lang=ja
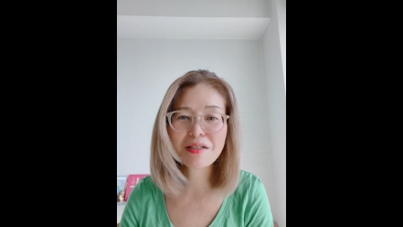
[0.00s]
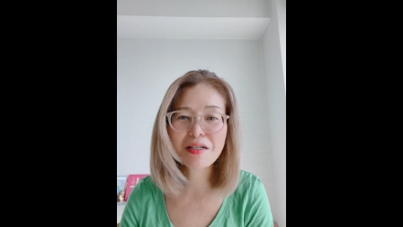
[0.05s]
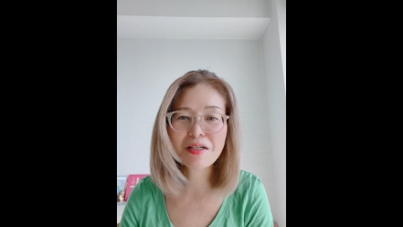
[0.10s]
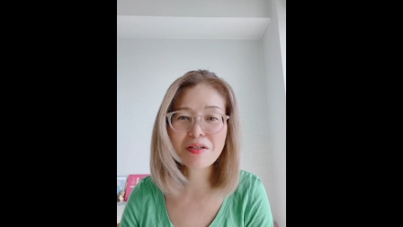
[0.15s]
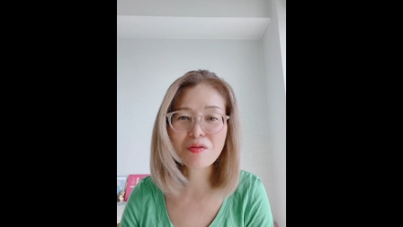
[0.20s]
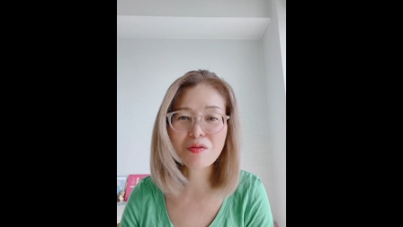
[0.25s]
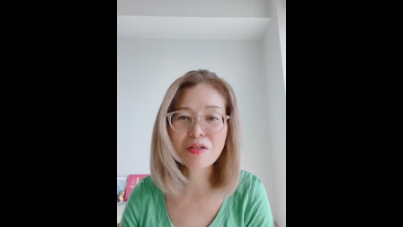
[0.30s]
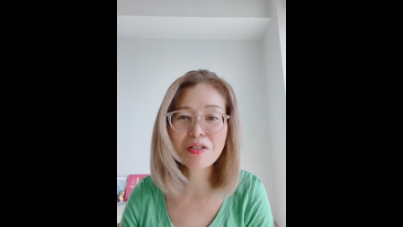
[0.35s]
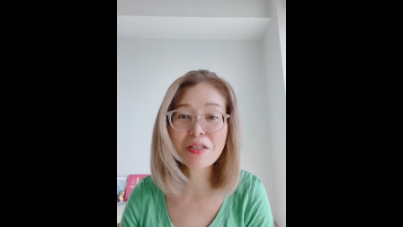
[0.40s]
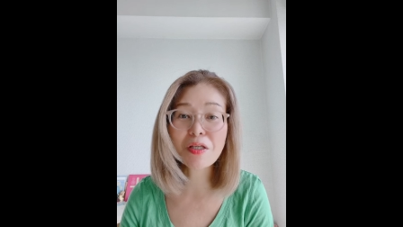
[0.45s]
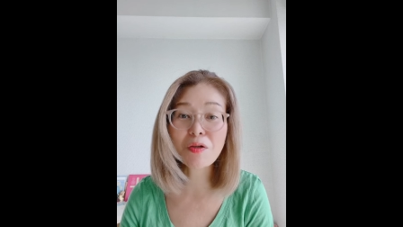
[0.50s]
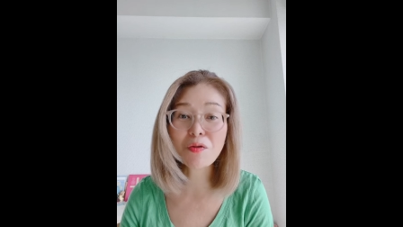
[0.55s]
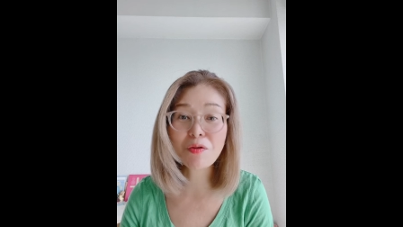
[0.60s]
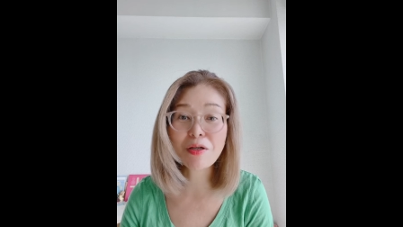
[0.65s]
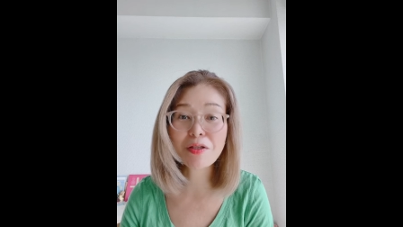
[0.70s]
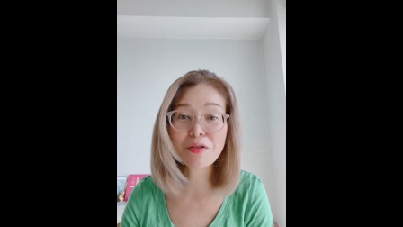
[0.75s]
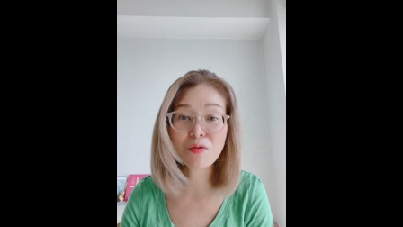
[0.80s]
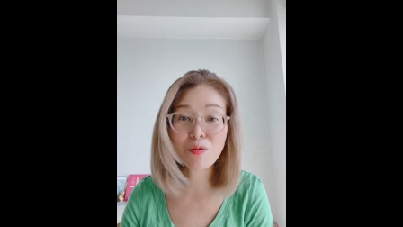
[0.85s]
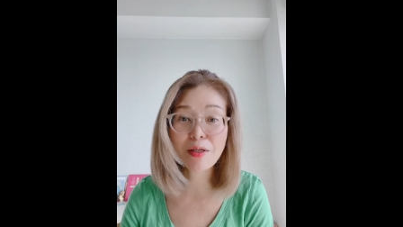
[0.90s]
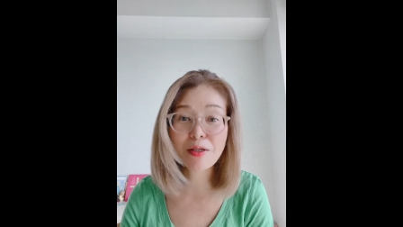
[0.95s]
あの膝の
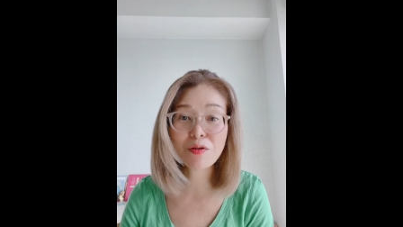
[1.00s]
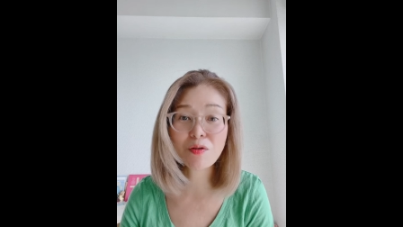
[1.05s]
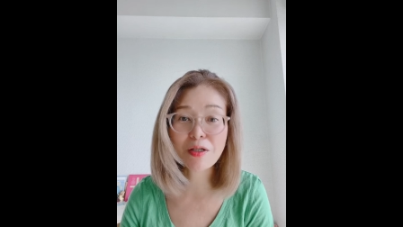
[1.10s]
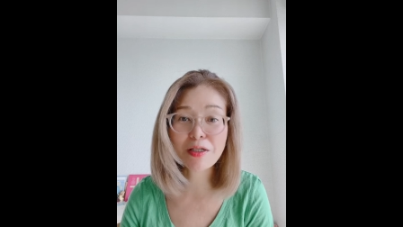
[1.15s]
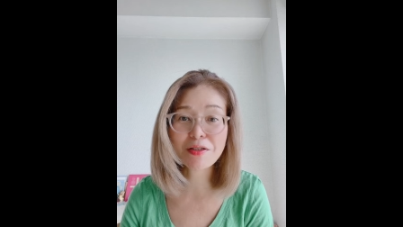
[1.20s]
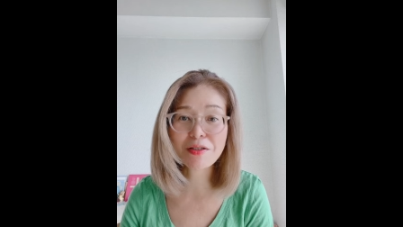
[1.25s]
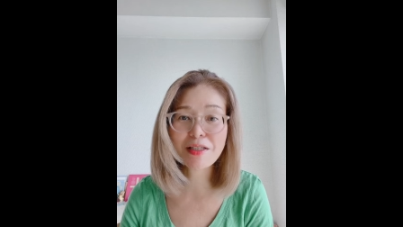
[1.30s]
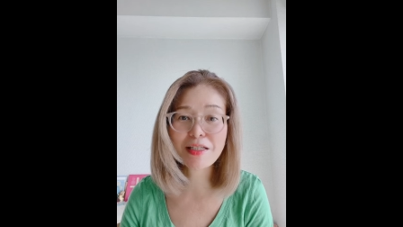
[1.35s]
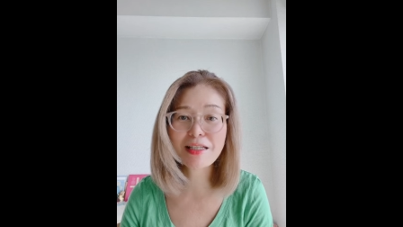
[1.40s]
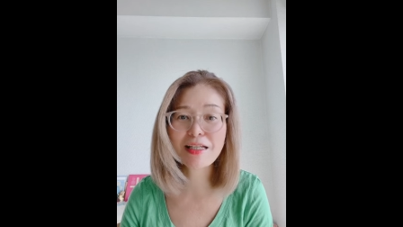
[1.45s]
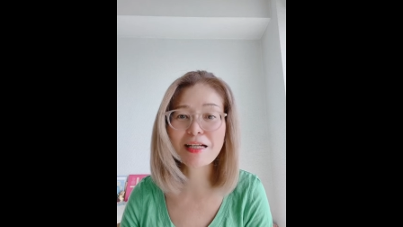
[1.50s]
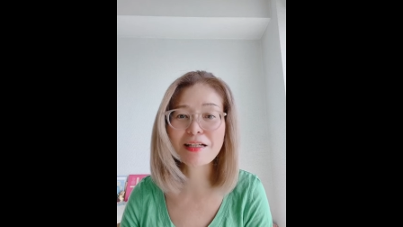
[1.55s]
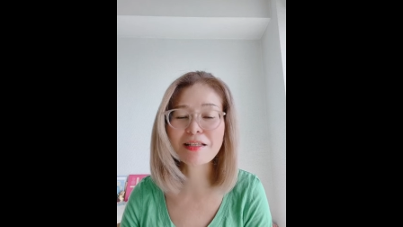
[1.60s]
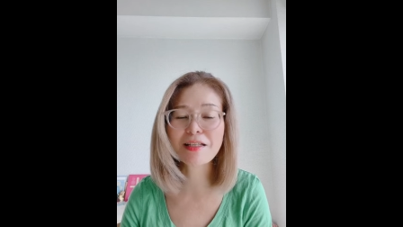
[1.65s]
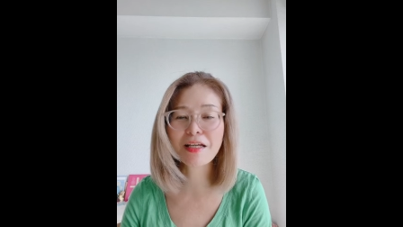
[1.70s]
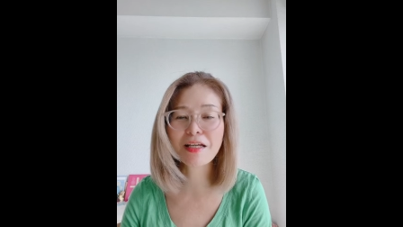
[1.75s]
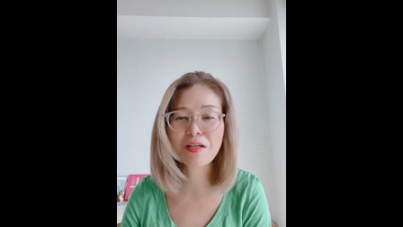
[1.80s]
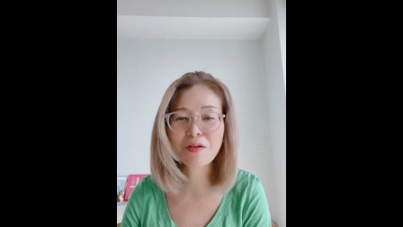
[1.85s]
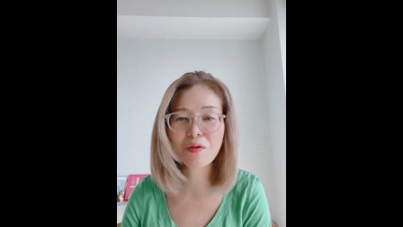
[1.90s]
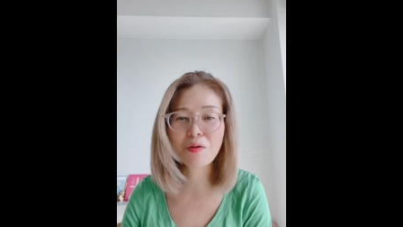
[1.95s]
上に座るのが好きなん
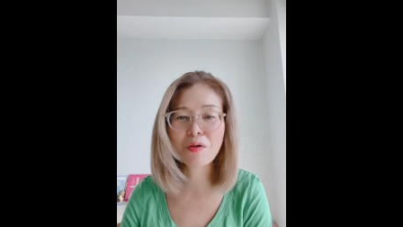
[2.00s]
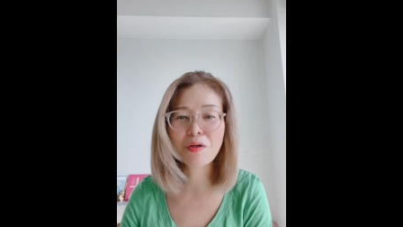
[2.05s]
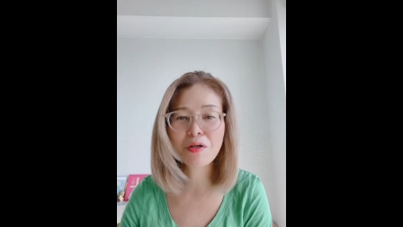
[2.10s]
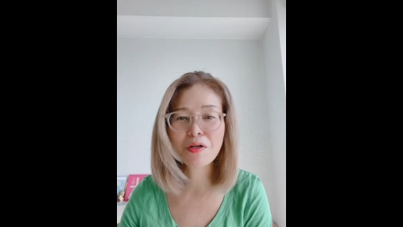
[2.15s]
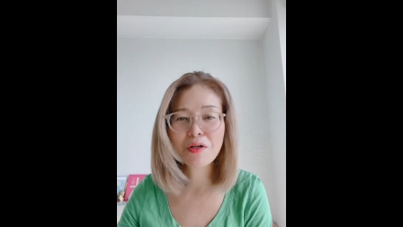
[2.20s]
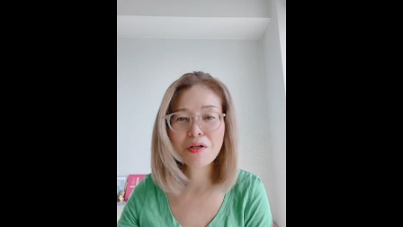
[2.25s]
だけど